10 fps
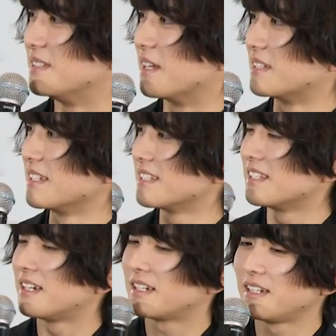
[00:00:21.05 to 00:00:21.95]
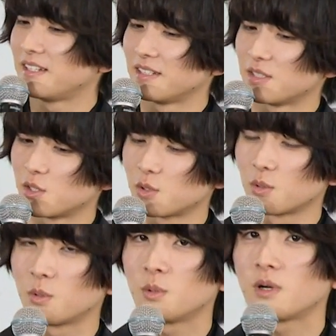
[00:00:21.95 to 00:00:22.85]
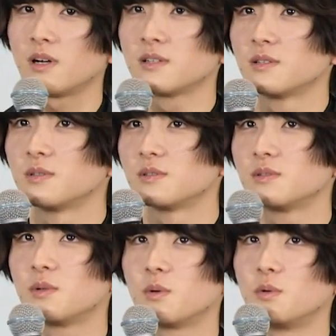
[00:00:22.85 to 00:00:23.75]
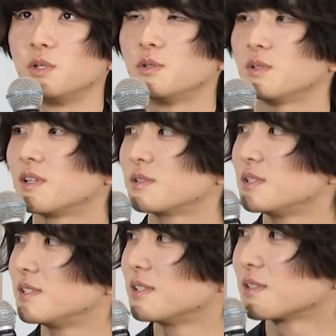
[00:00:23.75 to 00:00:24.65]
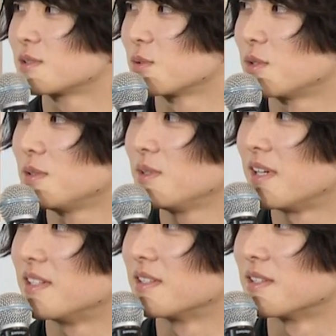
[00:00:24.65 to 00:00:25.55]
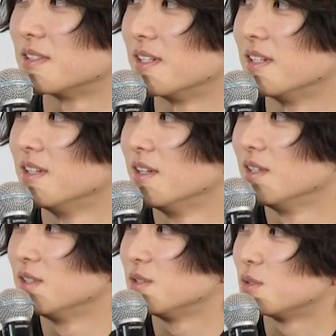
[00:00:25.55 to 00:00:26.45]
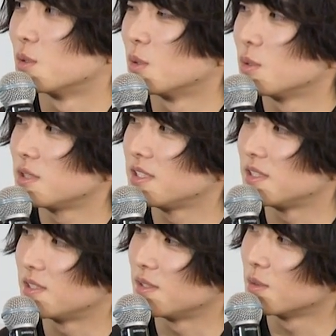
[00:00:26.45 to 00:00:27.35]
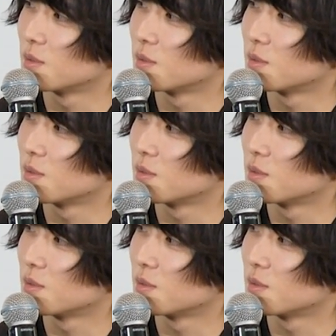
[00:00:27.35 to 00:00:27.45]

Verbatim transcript: 歳？7歳で小学校入学した時ぐらいなんで、正直記